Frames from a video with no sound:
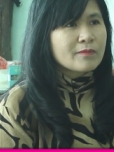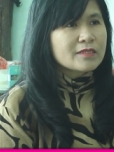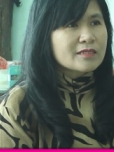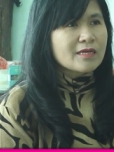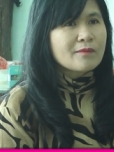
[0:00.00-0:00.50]

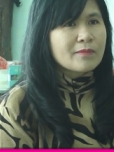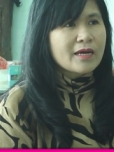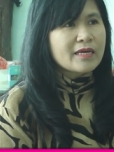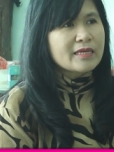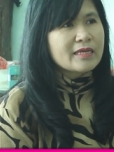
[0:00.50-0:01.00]
มันจะ
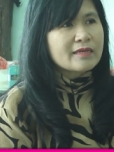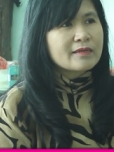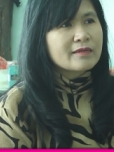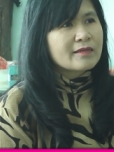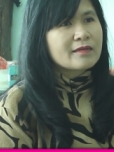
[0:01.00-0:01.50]
ทำให้
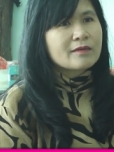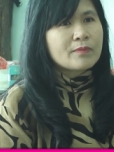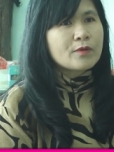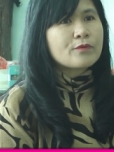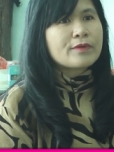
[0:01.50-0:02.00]

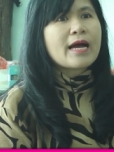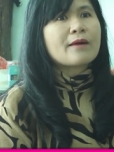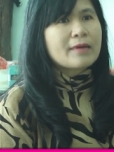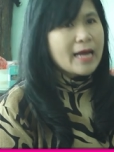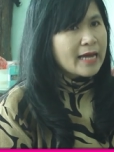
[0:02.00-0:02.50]
ผิวห
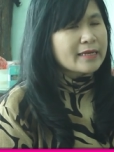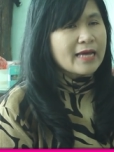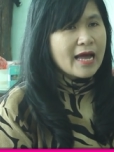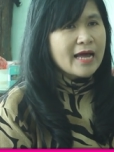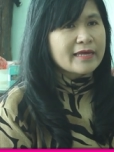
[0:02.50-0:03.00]
ยาบก้าน
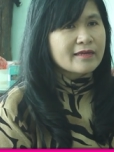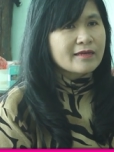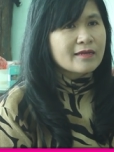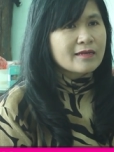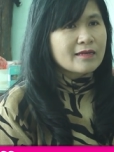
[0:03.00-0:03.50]
ง่าย
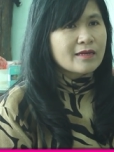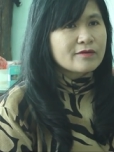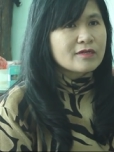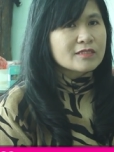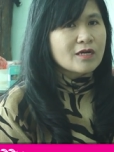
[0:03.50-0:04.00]
และ
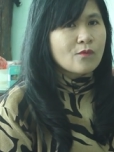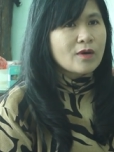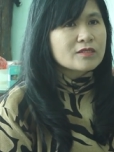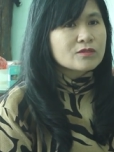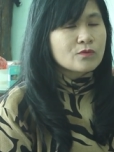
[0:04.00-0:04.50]
เนื่องจาก
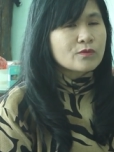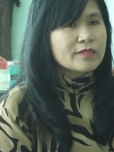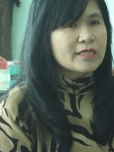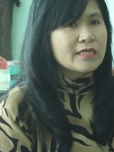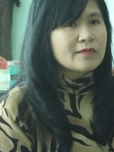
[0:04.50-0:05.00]
ว่าสู
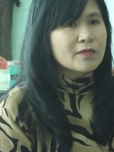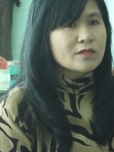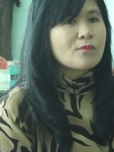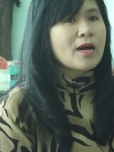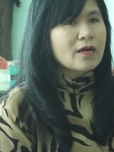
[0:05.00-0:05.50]
ตรที่ไม่
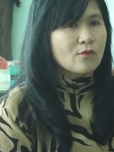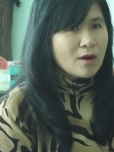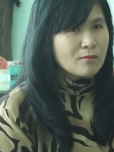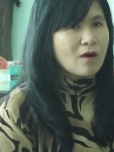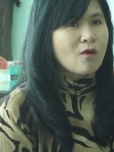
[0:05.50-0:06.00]
ต้องผ่าน
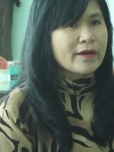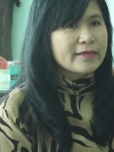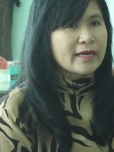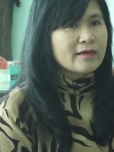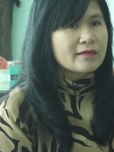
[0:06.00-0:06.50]
ความร้อน
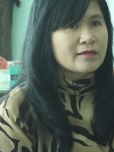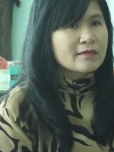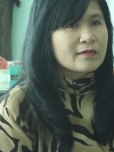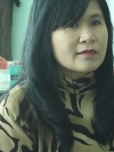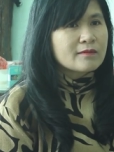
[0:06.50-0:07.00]
เนี่ย
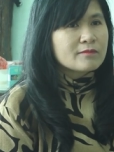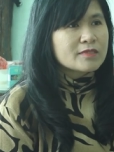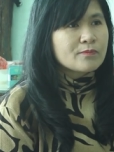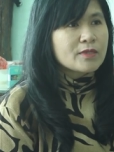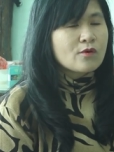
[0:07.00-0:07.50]

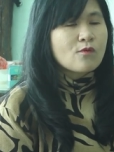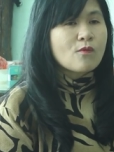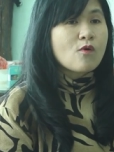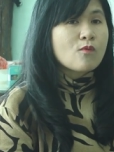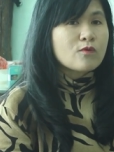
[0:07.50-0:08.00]
จะเป็นกลุ่
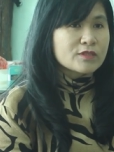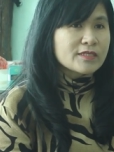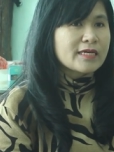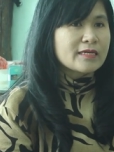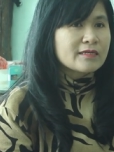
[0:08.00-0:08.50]
มโคโพ
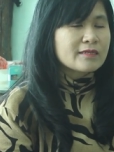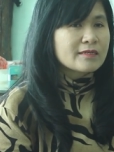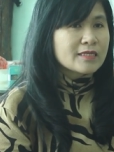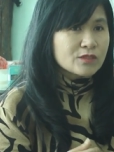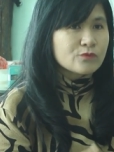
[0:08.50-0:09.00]
เซต
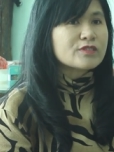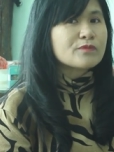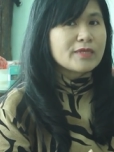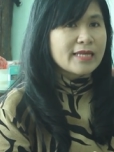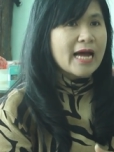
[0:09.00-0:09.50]
ในสูตร
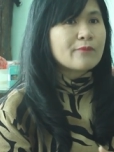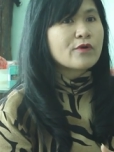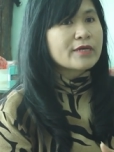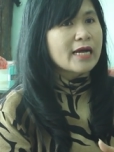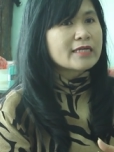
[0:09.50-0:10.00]
จะมี
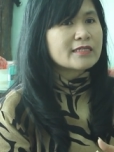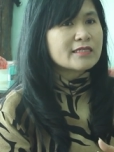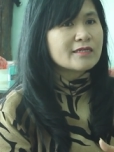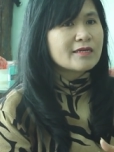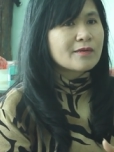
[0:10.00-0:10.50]
น้ำค่อนข้างเย
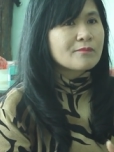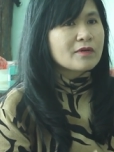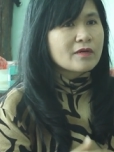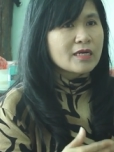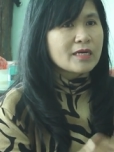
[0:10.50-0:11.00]
อะ
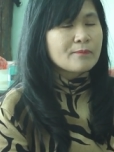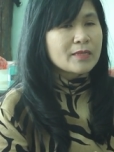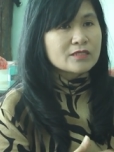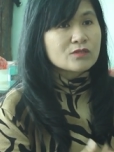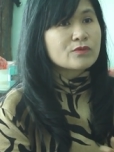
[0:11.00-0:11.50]
มันก็เลย
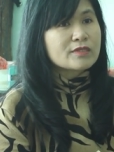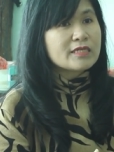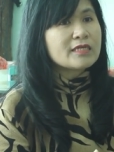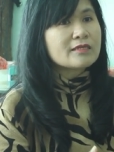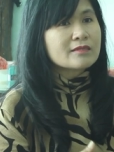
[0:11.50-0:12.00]
เป็นสูตร
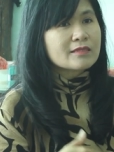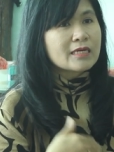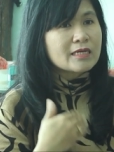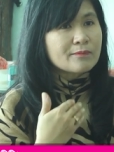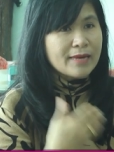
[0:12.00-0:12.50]
ที่
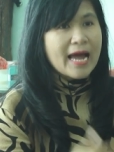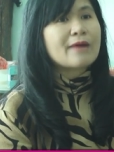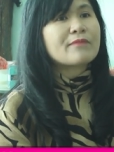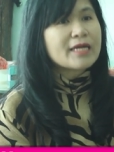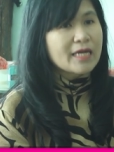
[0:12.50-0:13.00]
เติม
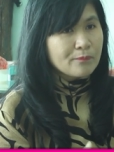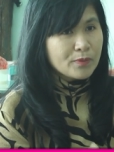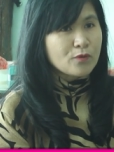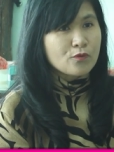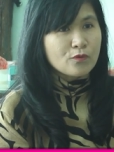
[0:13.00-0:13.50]
น้ำให้กับ
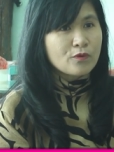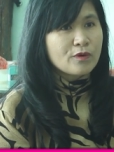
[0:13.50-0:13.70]
ผิว